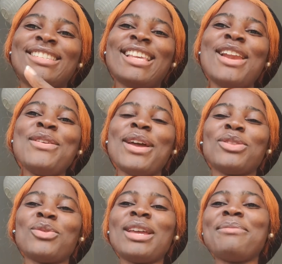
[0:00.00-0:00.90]
Salut à
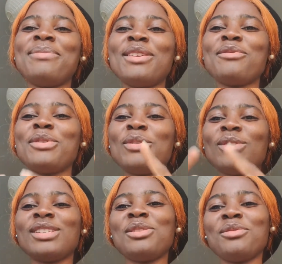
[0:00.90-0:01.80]
toi et bienvenue
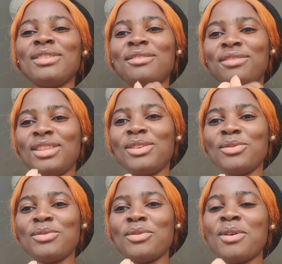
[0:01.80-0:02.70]
dans cette nouvelle
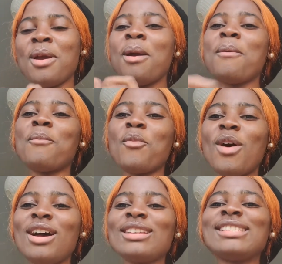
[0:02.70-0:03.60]
vidéo.
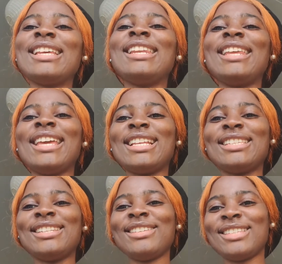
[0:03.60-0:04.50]
Moi, c'est
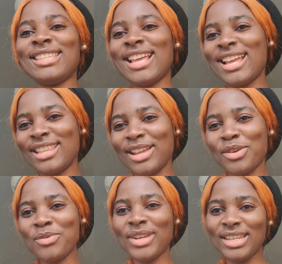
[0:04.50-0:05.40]
Léadine
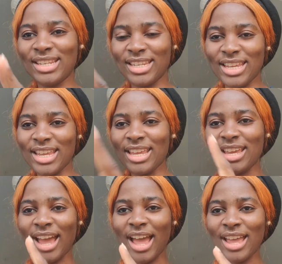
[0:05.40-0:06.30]
8
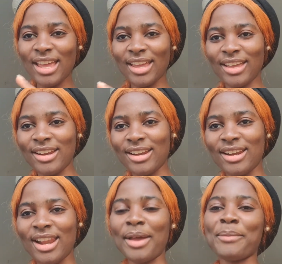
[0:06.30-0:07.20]

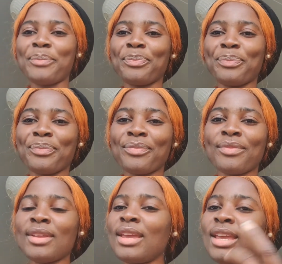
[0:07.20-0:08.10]
TKL.
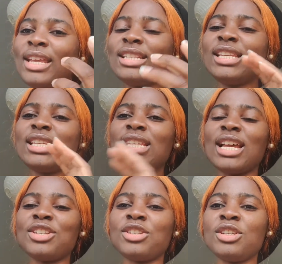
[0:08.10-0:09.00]
Ici, il
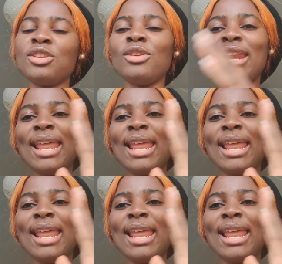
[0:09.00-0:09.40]
s'agit de